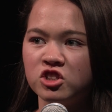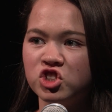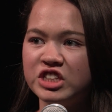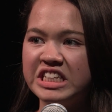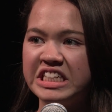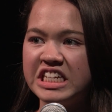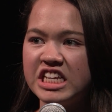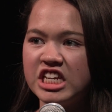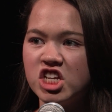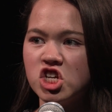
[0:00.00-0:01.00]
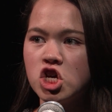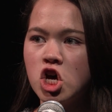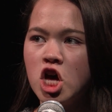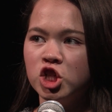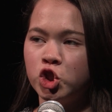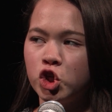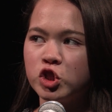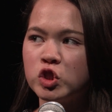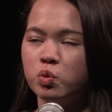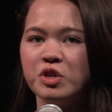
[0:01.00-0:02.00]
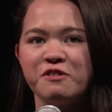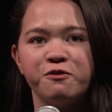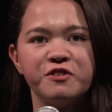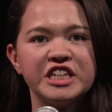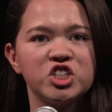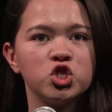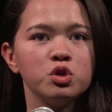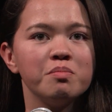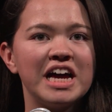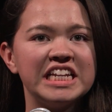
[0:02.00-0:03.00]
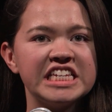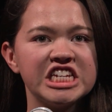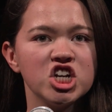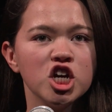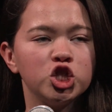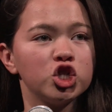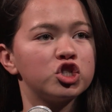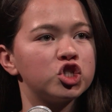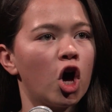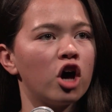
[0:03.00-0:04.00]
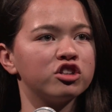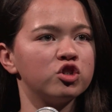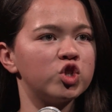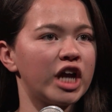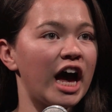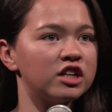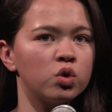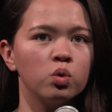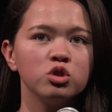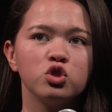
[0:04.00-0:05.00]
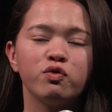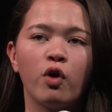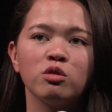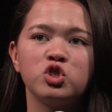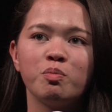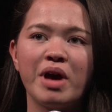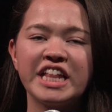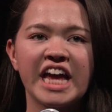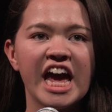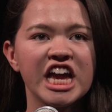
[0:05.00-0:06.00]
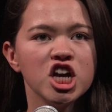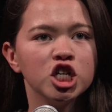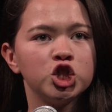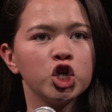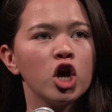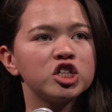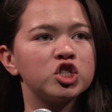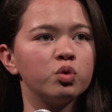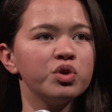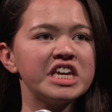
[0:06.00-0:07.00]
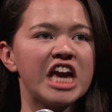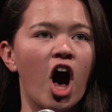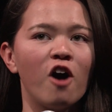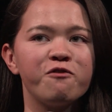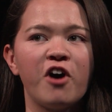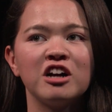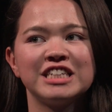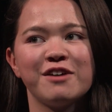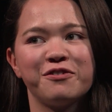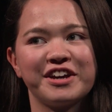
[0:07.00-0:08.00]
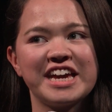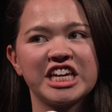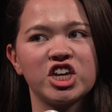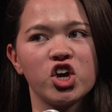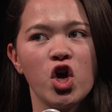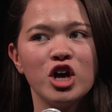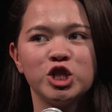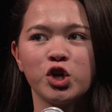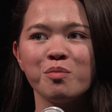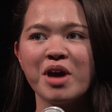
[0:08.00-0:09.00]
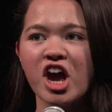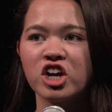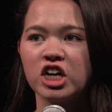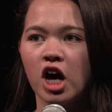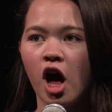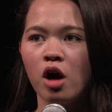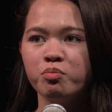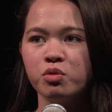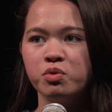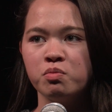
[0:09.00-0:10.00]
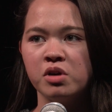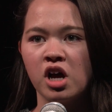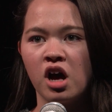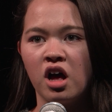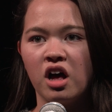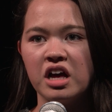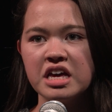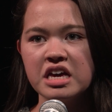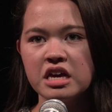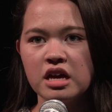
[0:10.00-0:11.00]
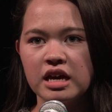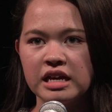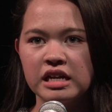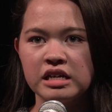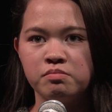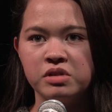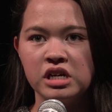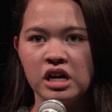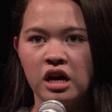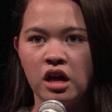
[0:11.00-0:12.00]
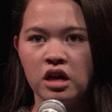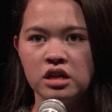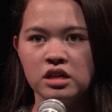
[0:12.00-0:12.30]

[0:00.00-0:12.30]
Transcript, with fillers: de Guinée. Je suis fils du Mali, je sors du Tchad ou du fond du Bénin, je suis enfant d'Afrique, je mets un grand boubou blanc, et les blancs